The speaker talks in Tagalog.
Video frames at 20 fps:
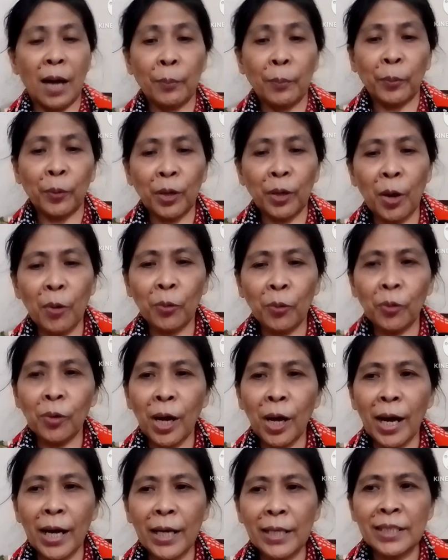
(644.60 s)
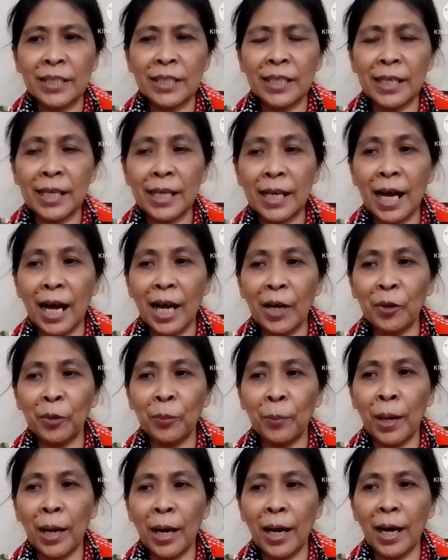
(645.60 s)
ang pulaw ko guys, hindi gaano
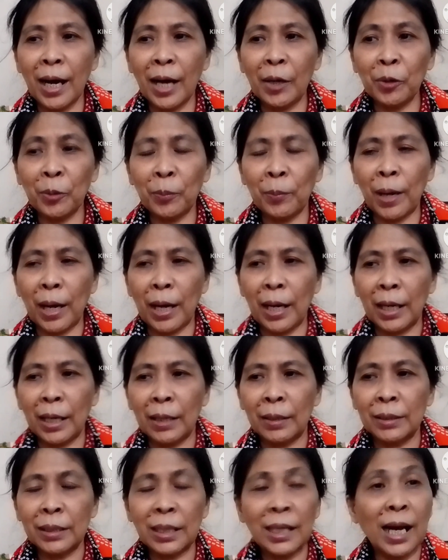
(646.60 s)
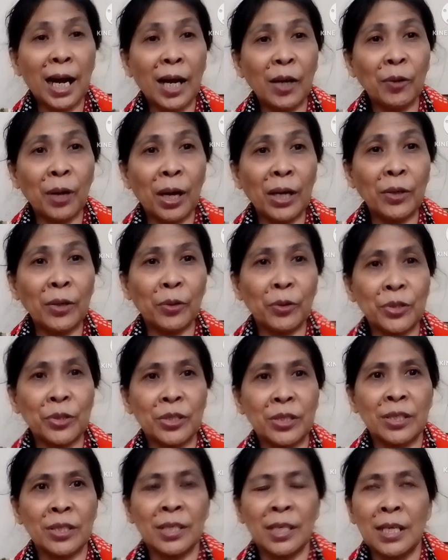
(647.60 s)
maano ba, hindi gaano ayos.
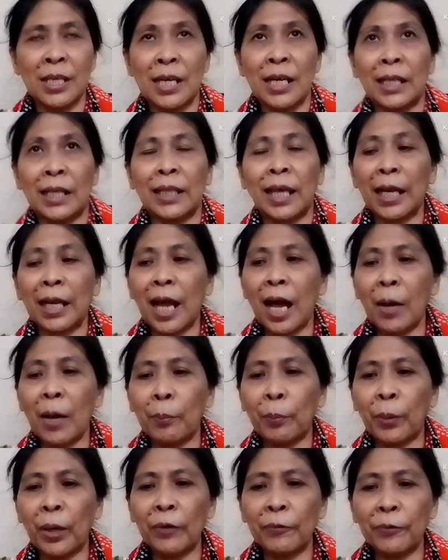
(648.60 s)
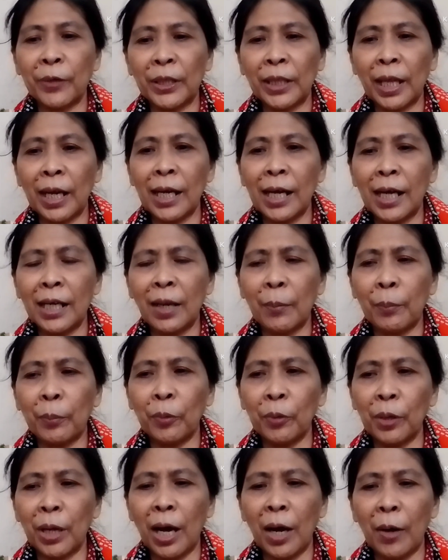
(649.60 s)
Dahil ang perfect talaga na
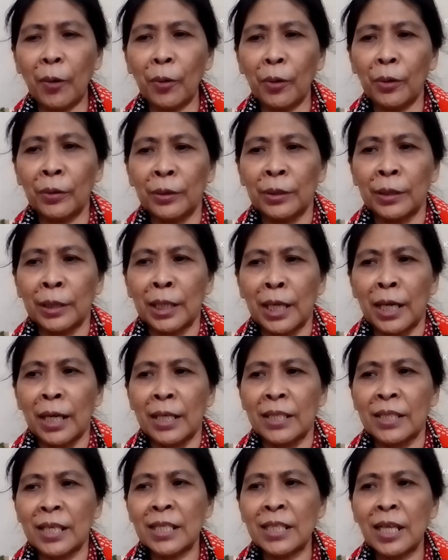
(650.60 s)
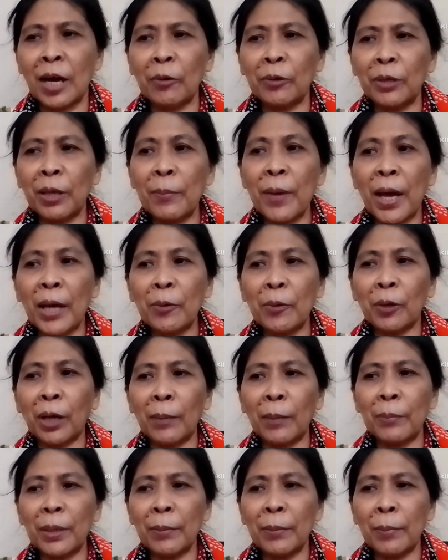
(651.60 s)
pulaw, sa Saudi may ano
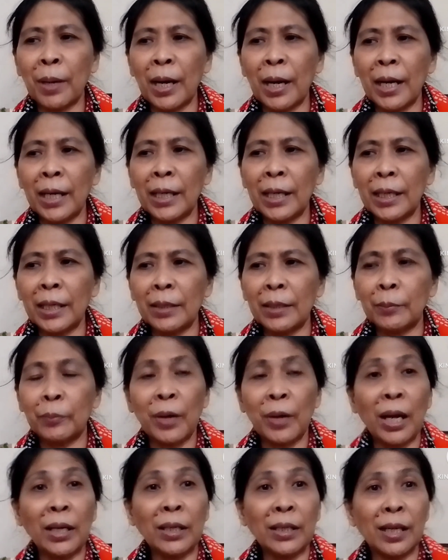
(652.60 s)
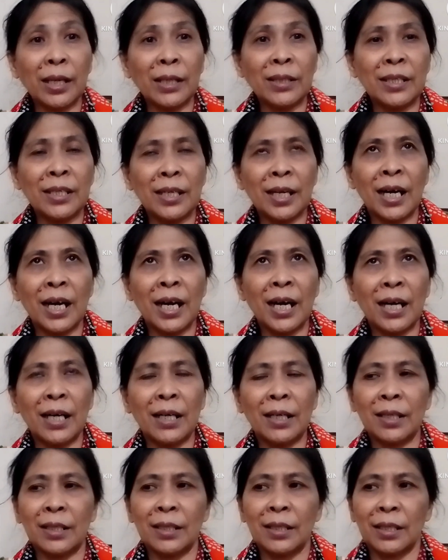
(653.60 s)
kami, may branded na
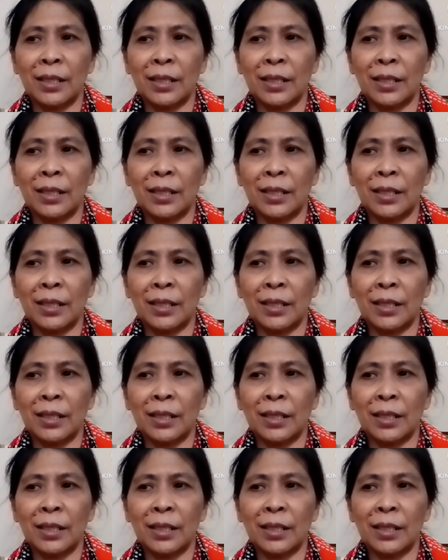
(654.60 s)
